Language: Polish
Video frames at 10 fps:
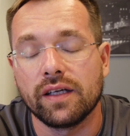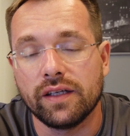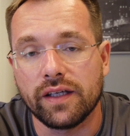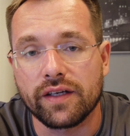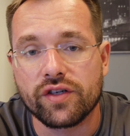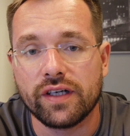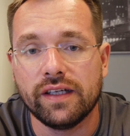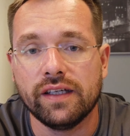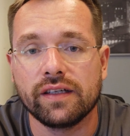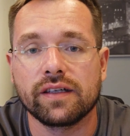
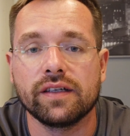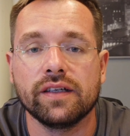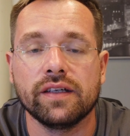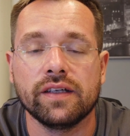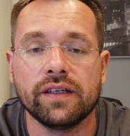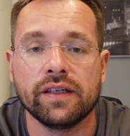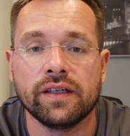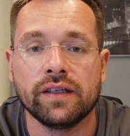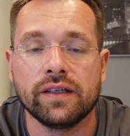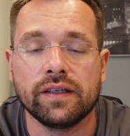Jeżeli yy,
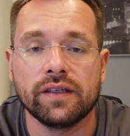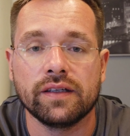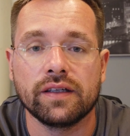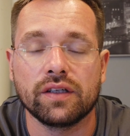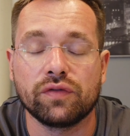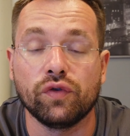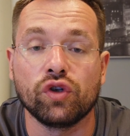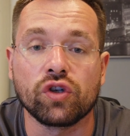twój